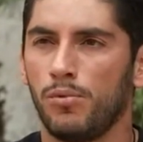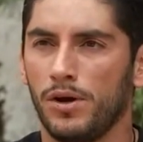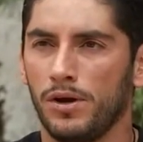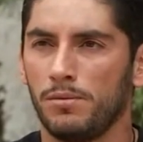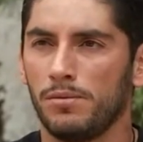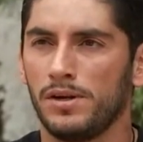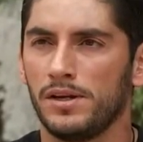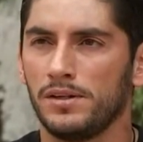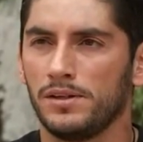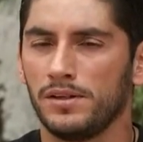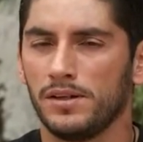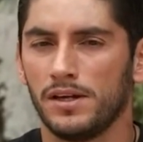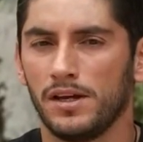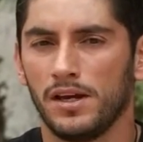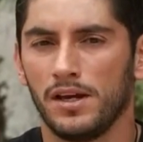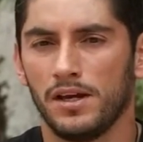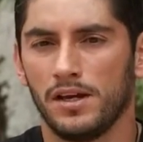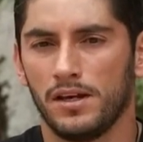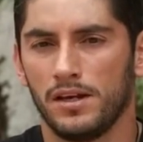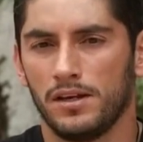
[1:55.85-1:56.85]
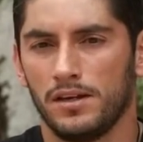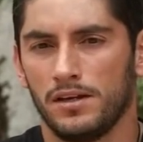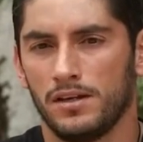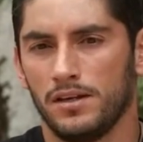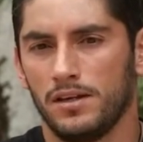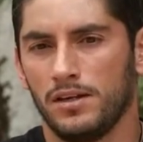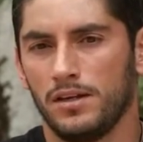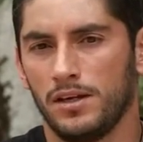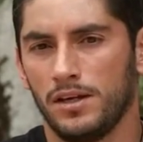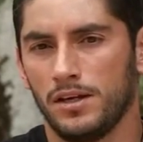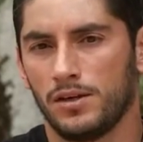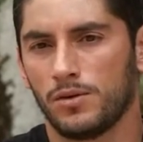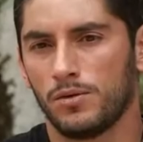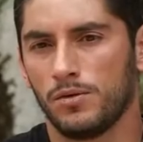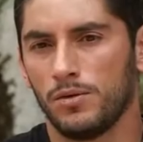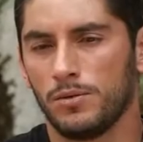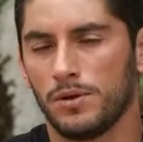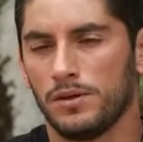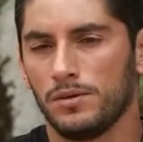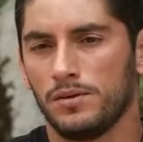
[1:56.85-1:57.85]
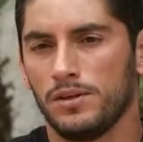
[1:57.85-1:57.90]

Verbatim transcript: Puebla. Y como bien lo